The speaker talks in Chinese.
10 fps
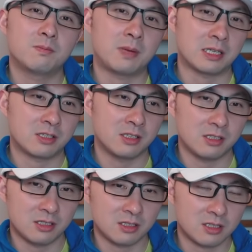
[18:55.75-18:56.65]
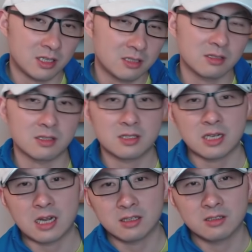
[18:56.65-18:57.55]
把这一箱子
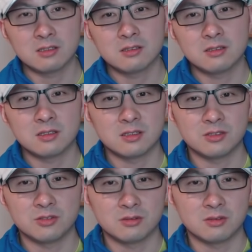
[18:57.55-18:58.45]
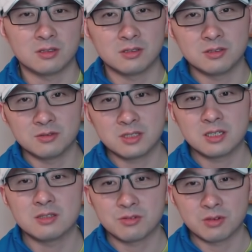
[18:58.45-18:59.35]
假的呃邮呃邮
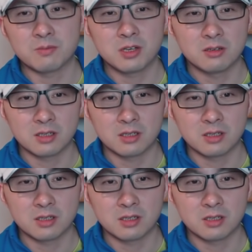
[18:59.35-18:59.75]
件选票